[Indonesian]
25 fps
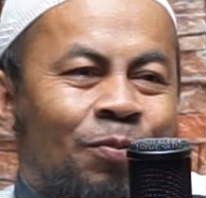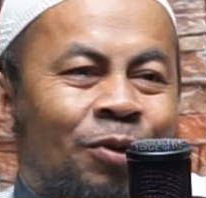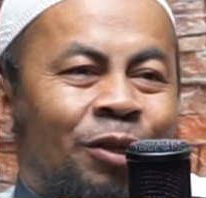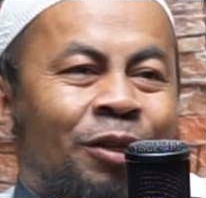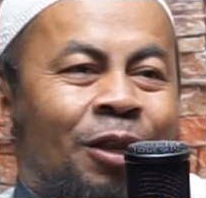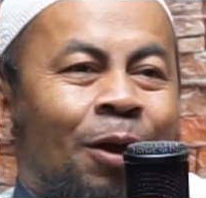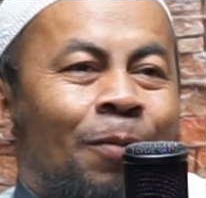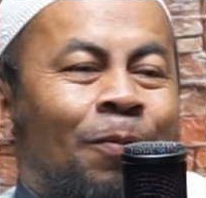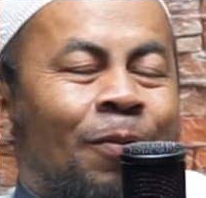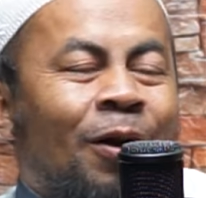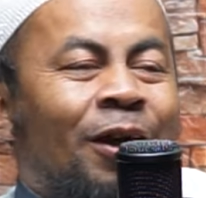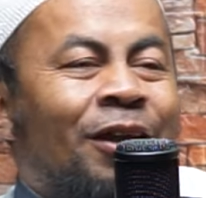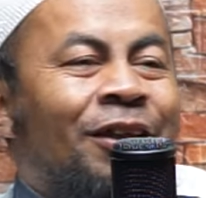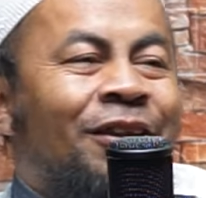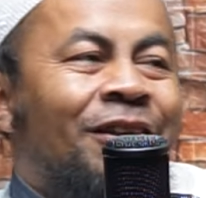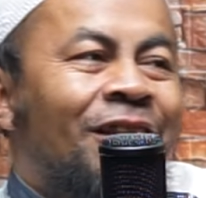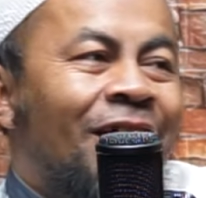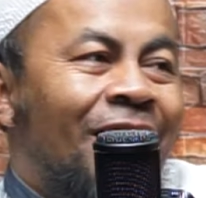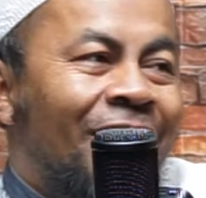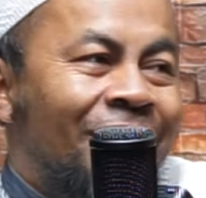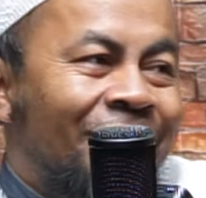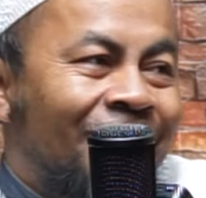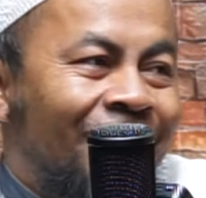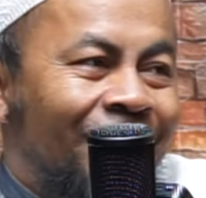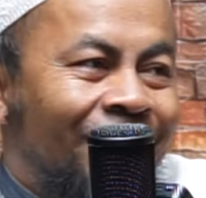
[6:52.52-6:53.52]
Betapa
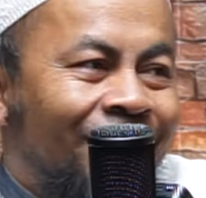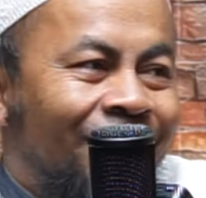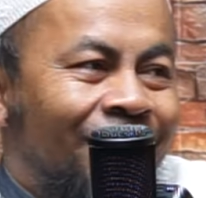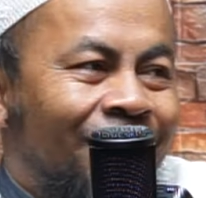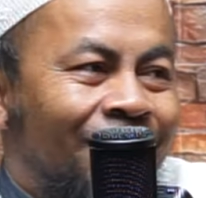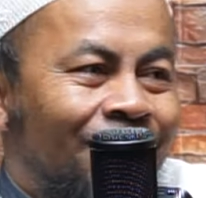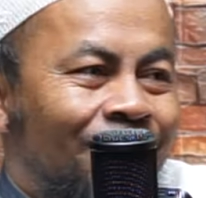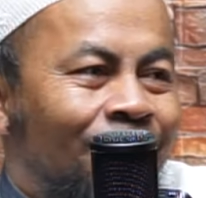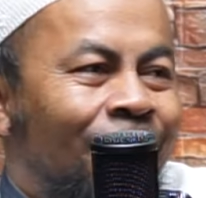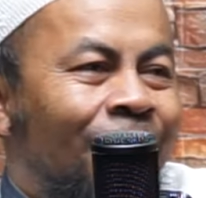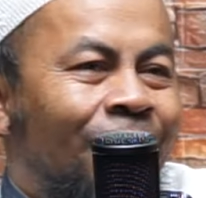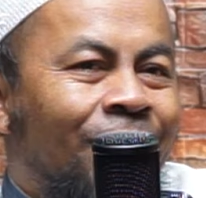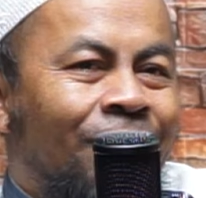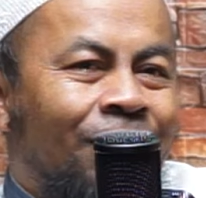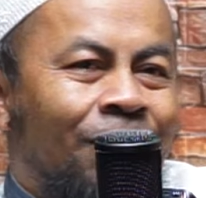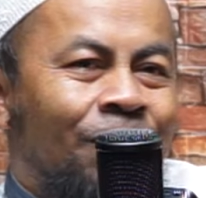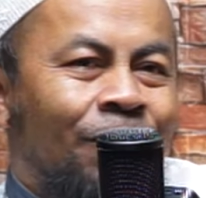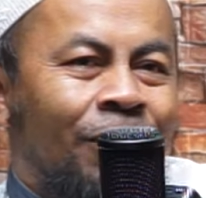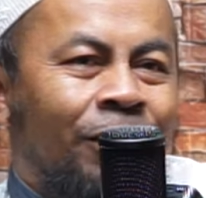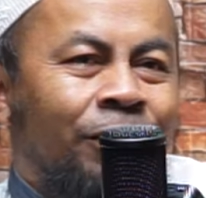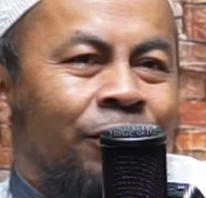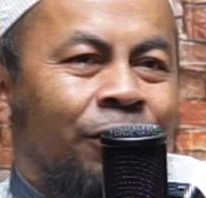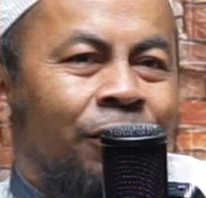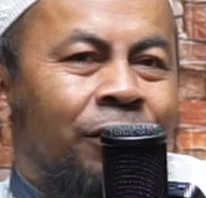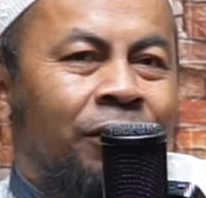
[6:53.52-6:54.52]
indahnya itu bulan
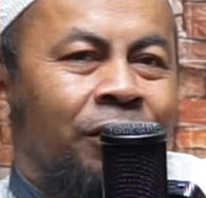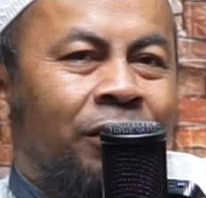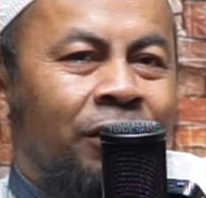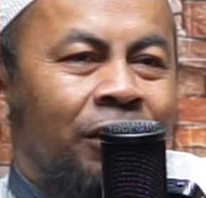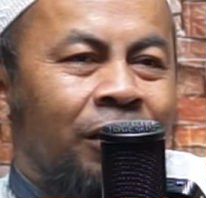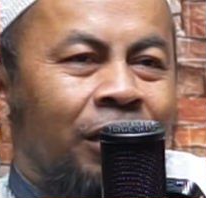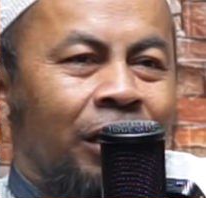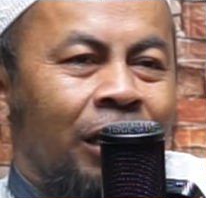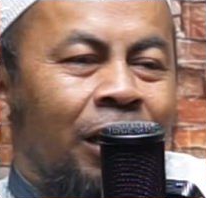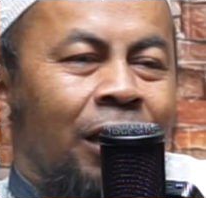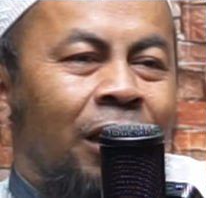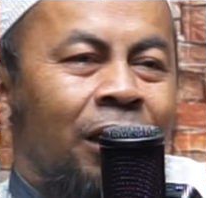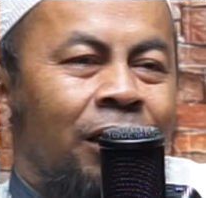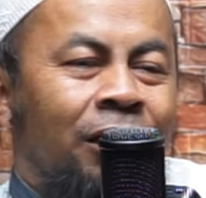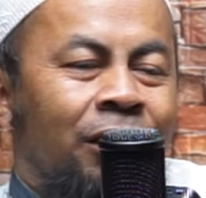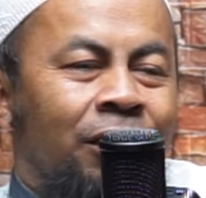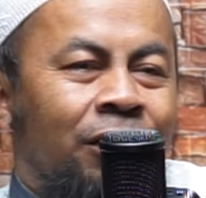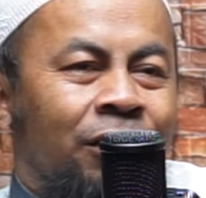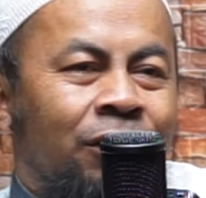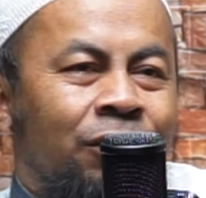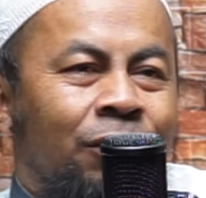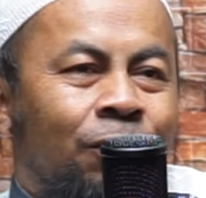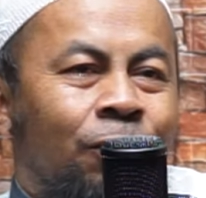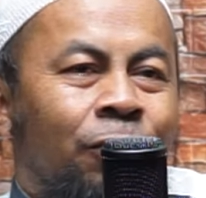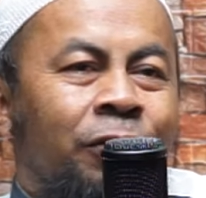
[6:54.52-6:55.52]
Ramadan. Karena
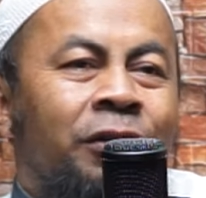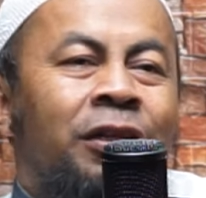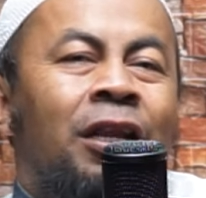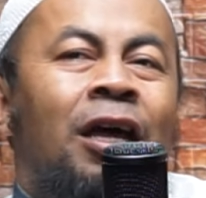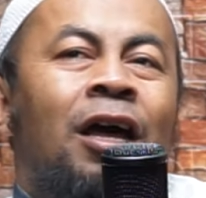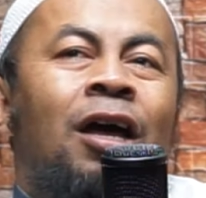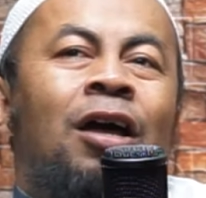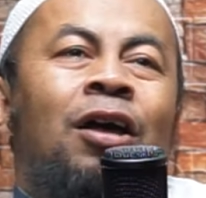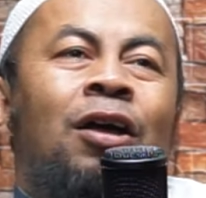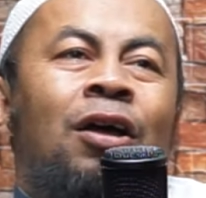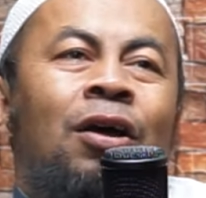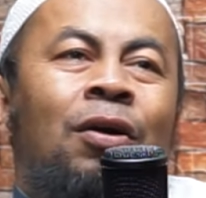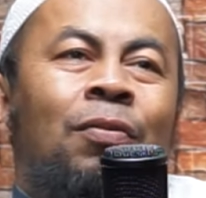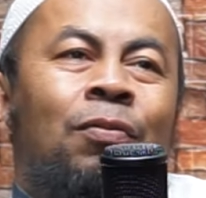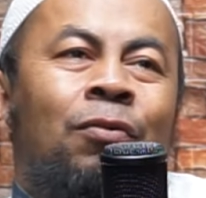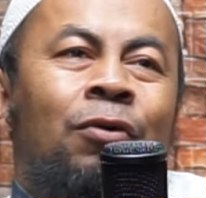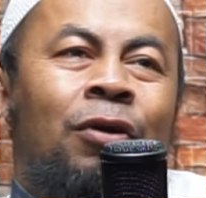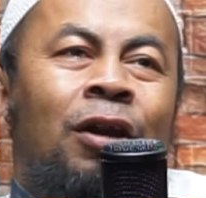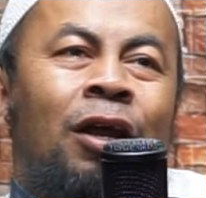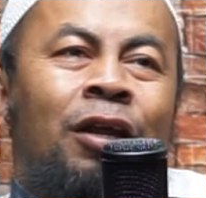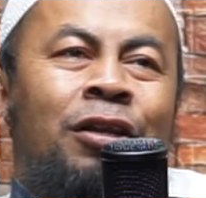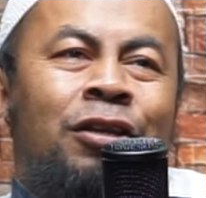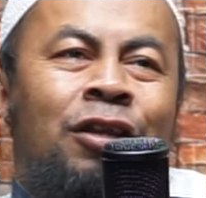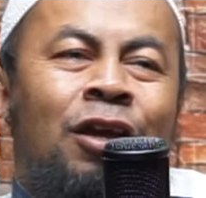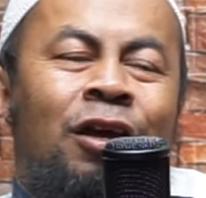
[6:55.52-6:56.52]
disebutlah
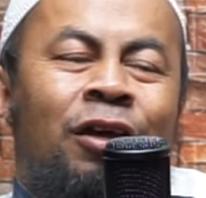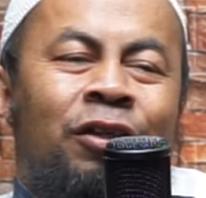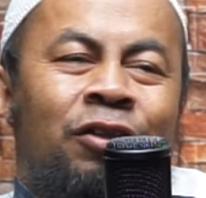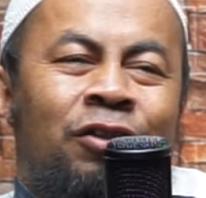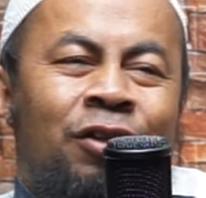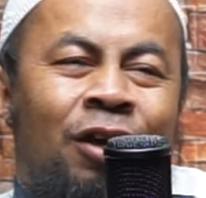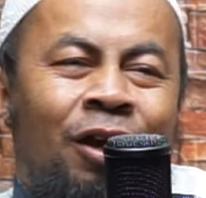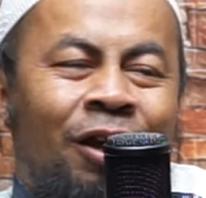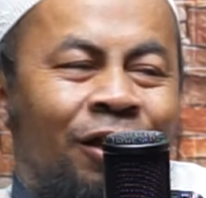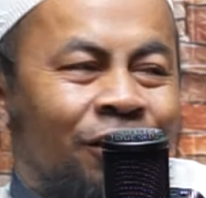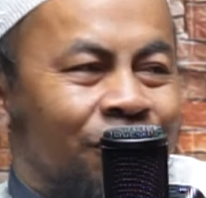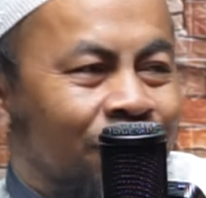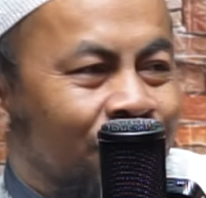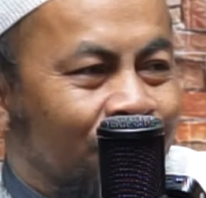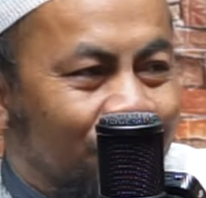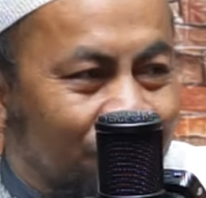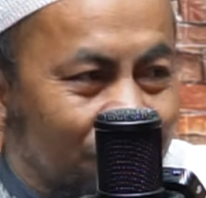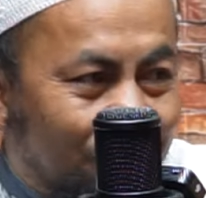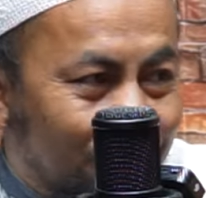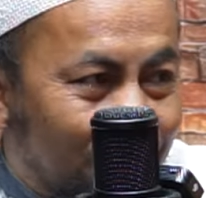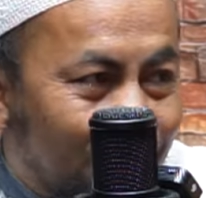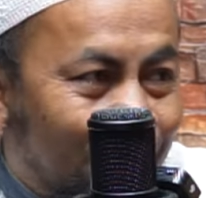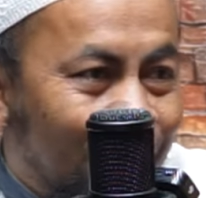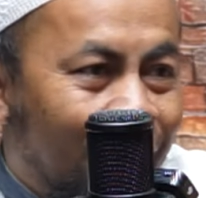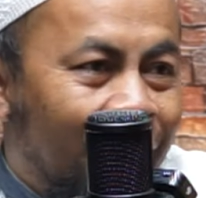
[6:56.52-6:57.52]
bulan yang sangat
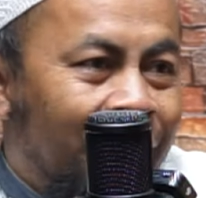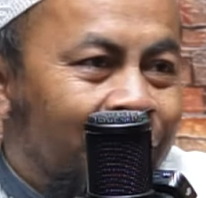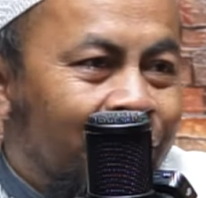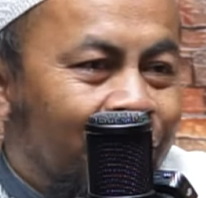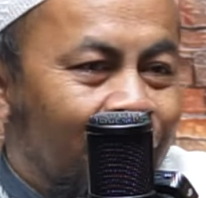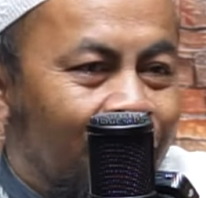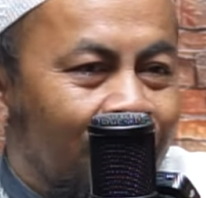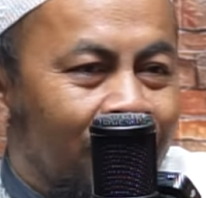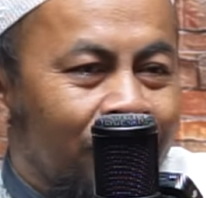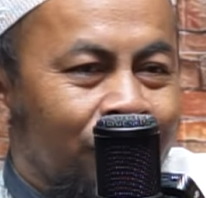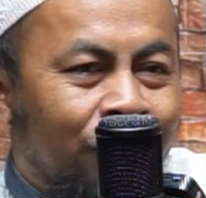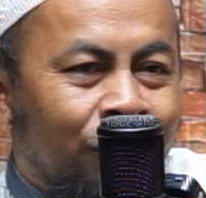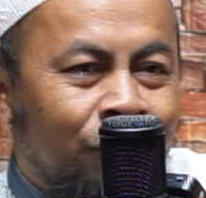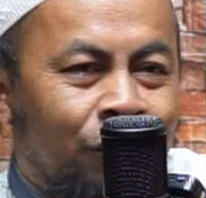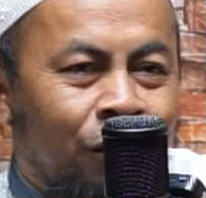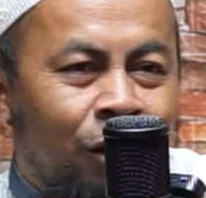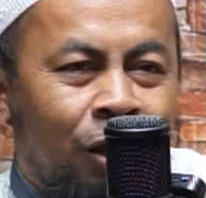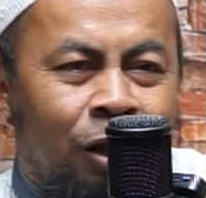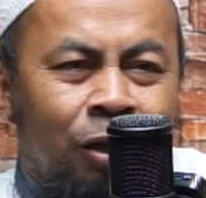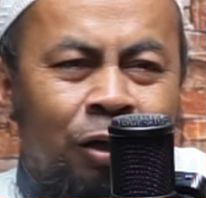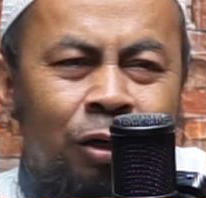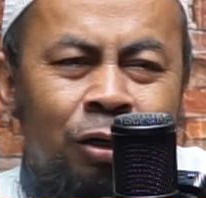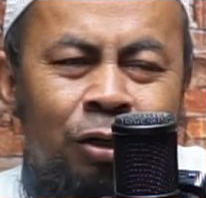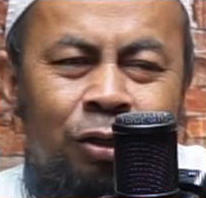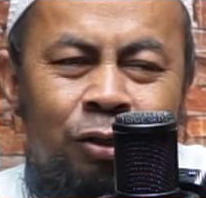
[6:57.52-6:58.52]
istimewa, sangat indah
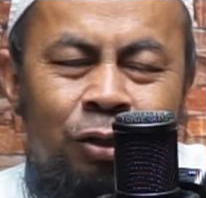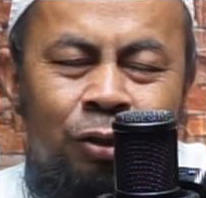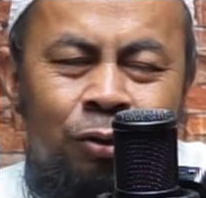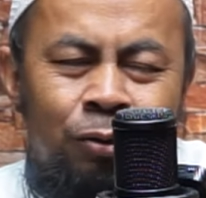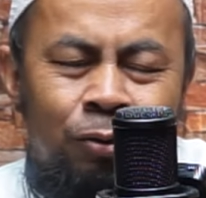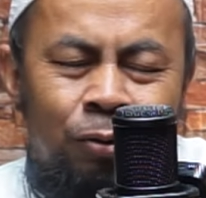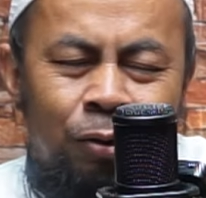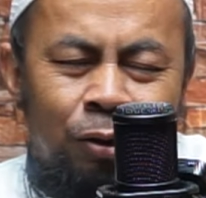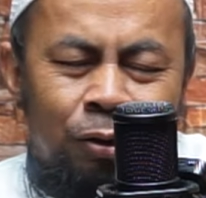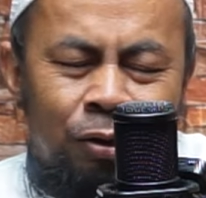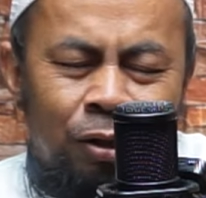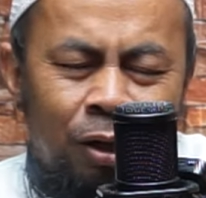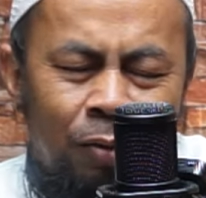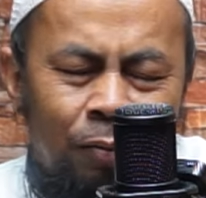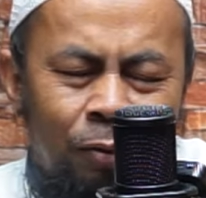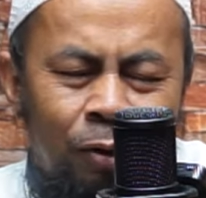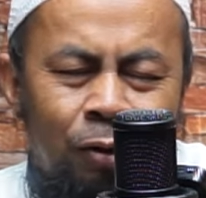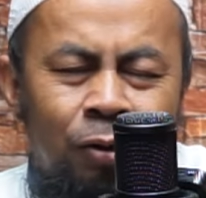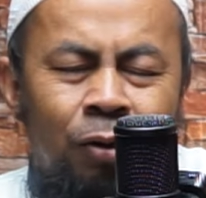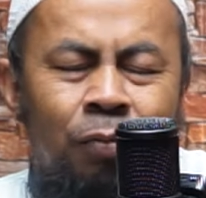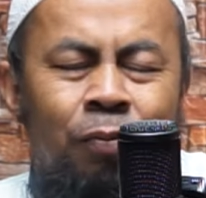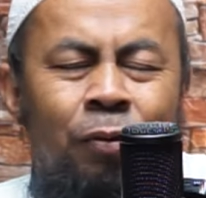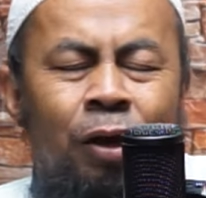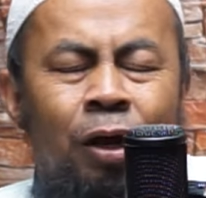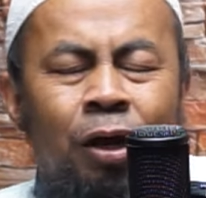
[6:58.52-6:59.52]
karena di situ kita
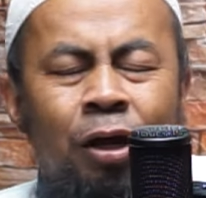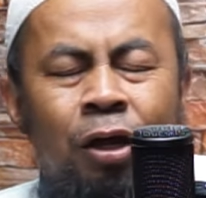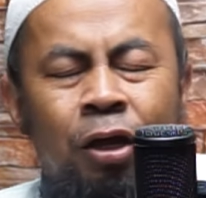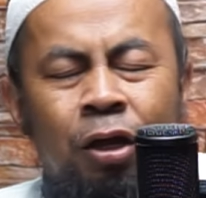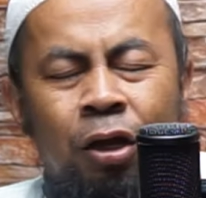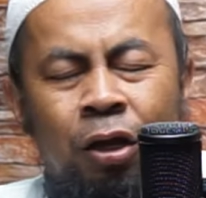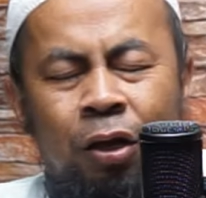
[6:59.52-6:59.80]
berlomba.